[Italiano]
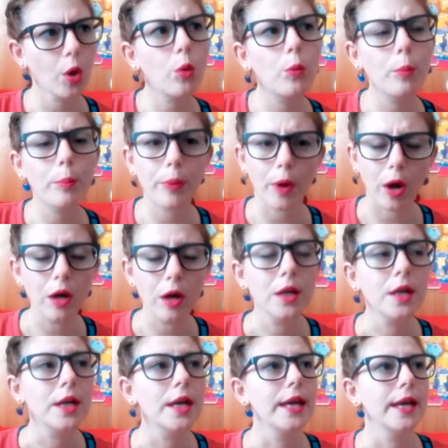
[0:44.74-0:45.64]
un po'
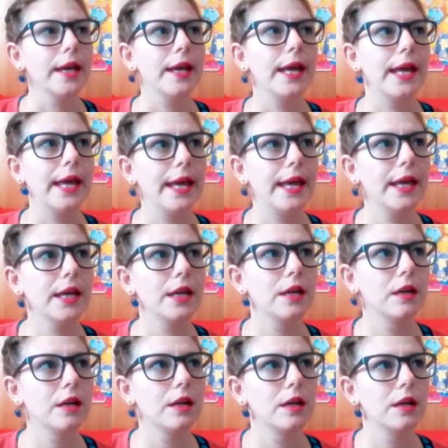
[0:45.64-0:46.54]
e
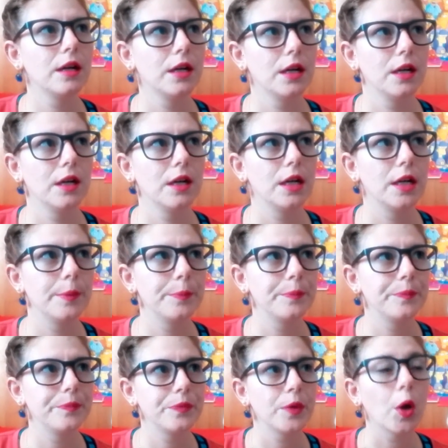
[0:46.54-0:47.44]

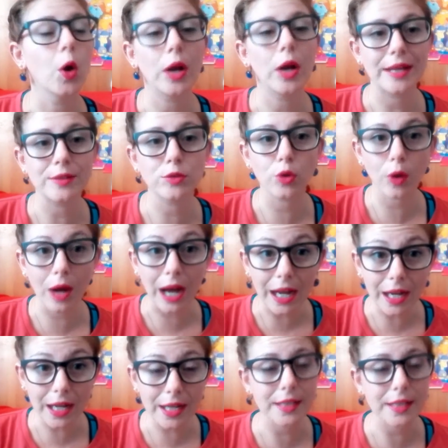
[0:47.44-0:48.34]
ehm, ho letto
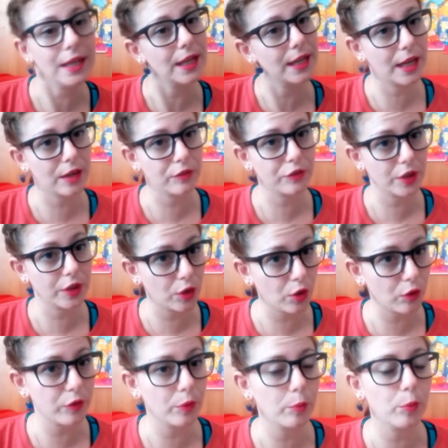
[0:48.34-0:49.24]
anche delle graphic
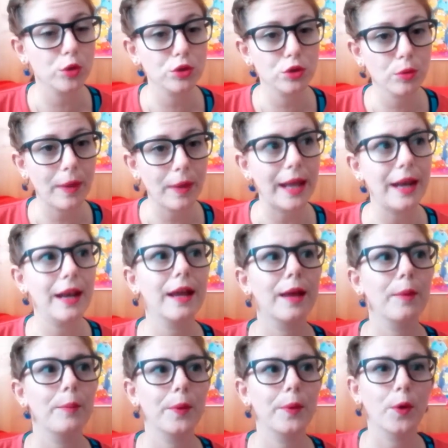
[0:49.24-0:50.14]
novel molto belle
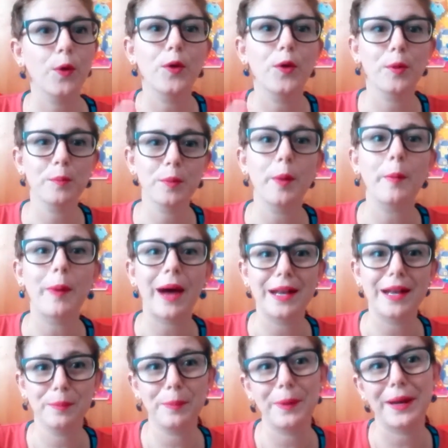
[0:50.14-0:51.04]
che però non ho a mie
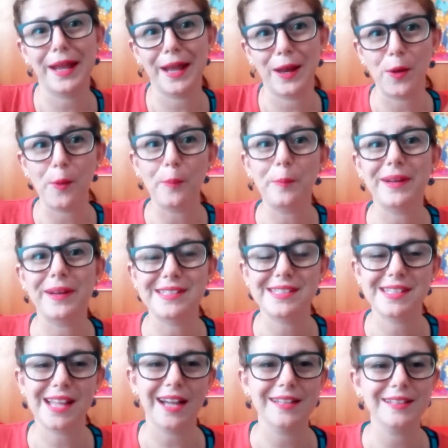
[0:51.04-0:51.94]
mani perché le ho
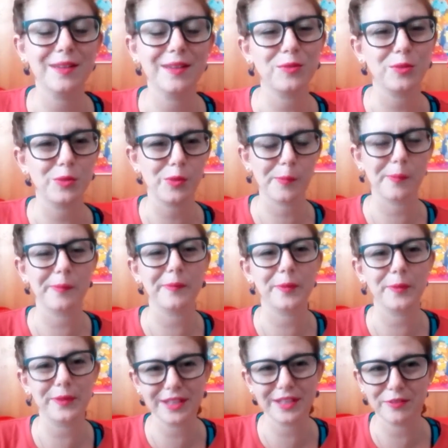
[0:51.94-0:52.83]
prestate quindi,
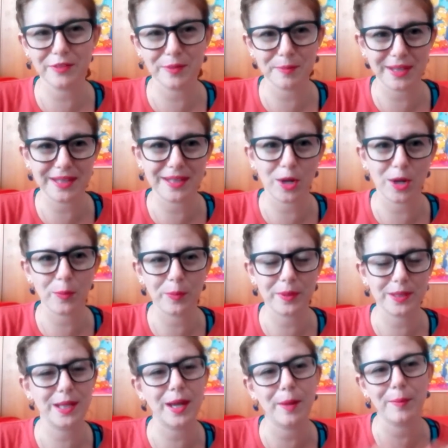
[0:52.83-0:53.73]
quindi vi metterò
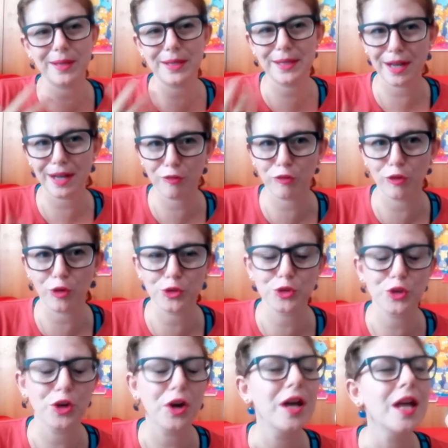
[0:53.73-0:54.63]
praticamente la
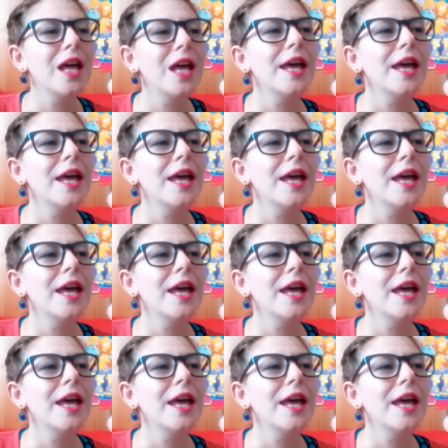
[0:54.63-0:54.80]
foto